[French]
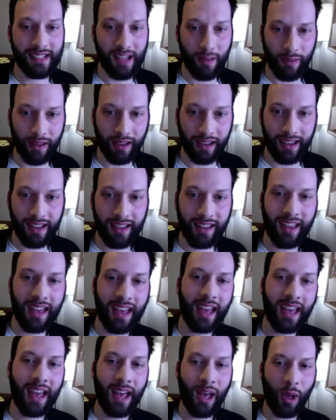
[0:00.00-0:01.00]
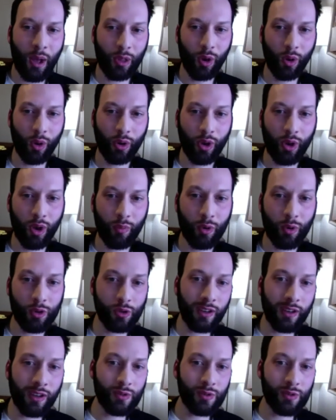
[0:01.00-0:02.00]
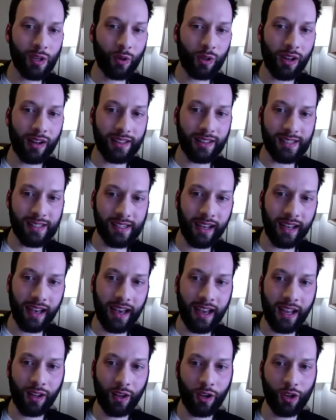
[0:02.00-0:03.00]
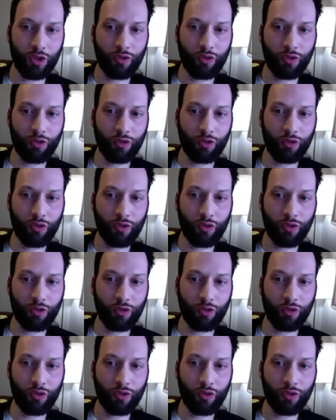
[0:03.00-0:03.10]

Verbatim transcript: Amériques. Donc, euh, pour ceux qui nous écoutent en direct,